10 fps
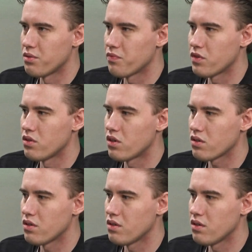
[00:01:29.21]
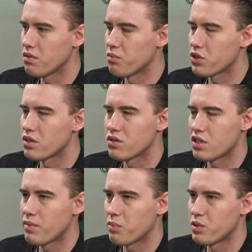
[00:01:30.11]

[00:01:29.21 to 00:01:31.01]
No i myślę, że trzeba